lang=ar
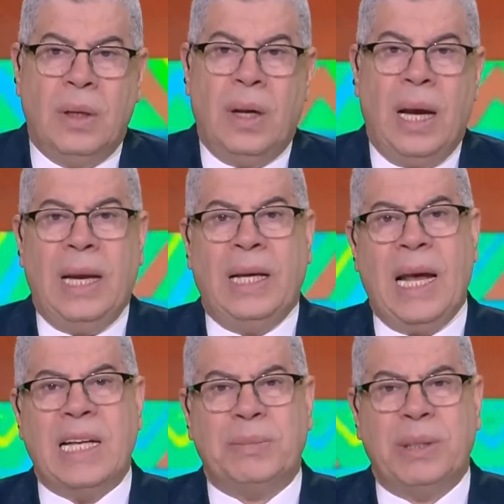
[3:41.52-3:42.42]
هل
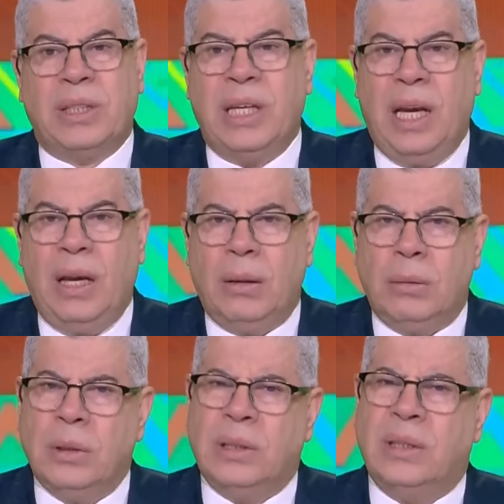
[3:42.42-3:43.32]
هي ازمه جيل
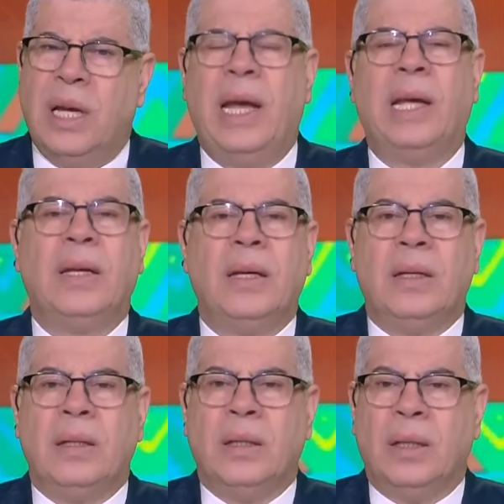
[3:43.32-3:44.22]
ازاي
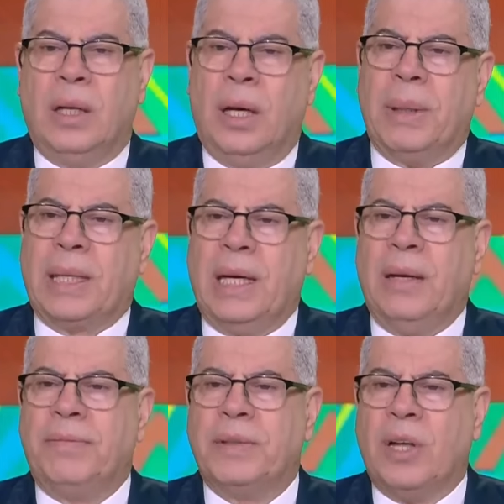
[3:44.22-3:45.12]
انا
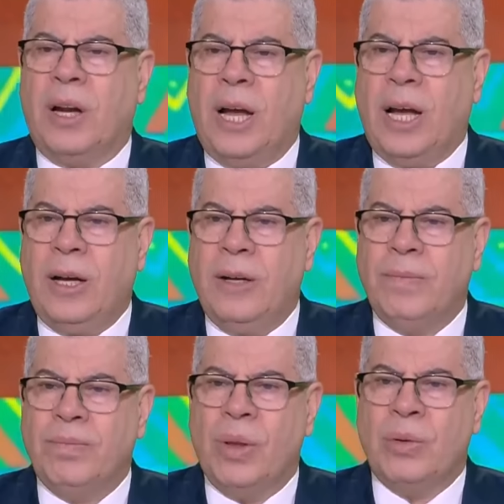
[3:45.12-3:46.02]
بتكلم في صلاح
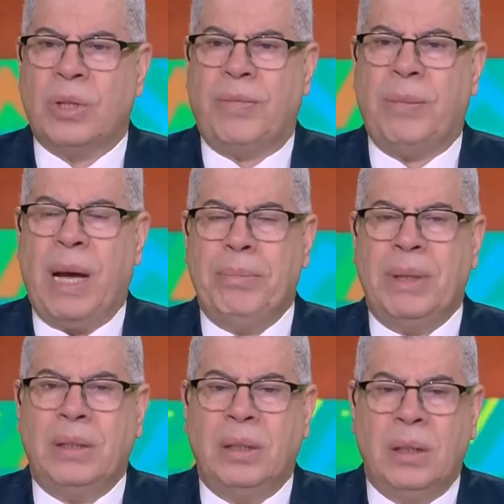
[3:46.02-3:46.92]
مصطفى
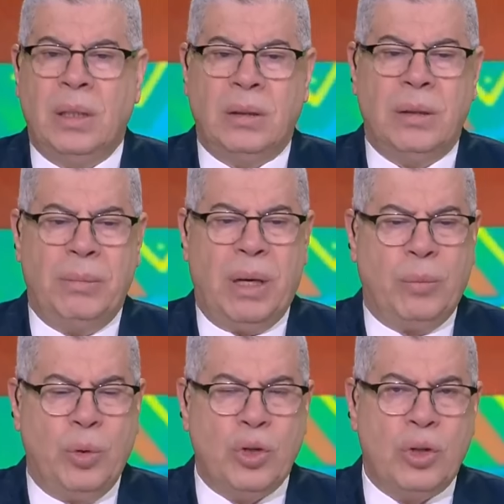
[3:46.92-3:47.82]
محمد
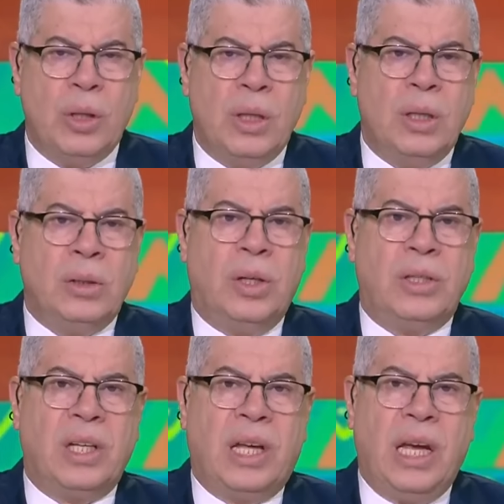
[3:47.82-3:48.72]
مرموش
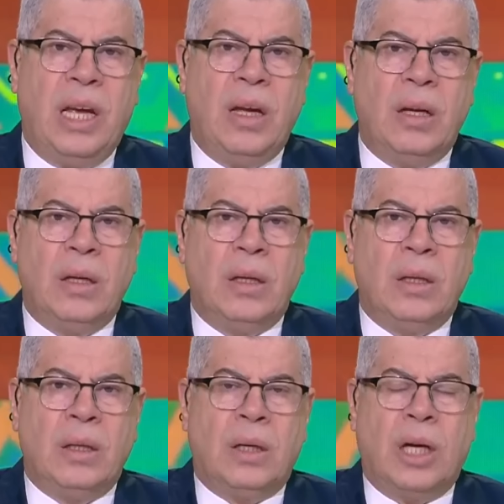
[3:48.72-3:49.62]
تريزيجيه
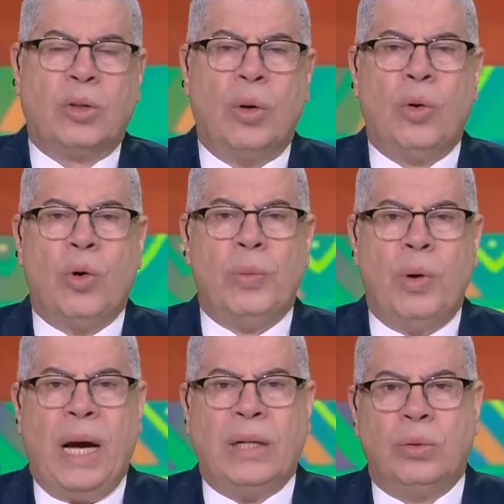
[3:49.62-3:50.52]
خط الهجوم
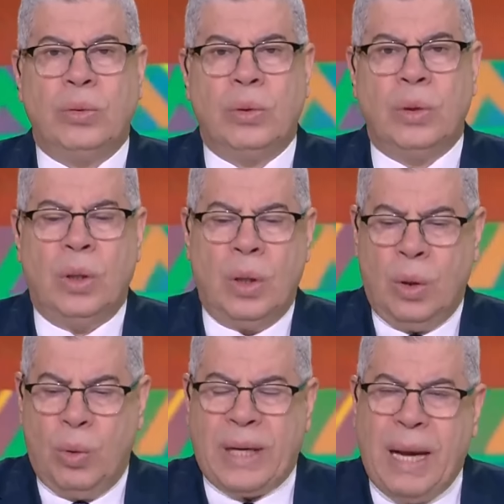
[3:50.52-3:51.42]
لوحده
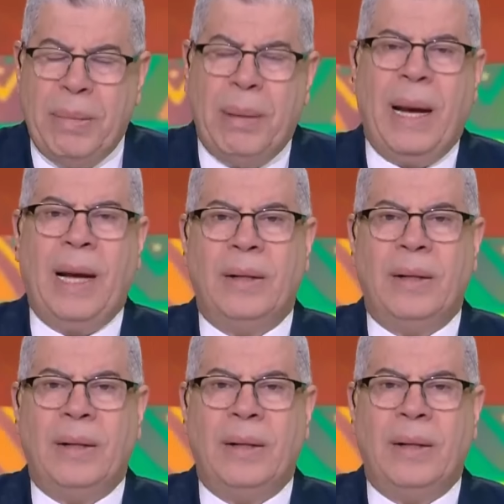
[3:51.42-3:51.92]
وكمل بقى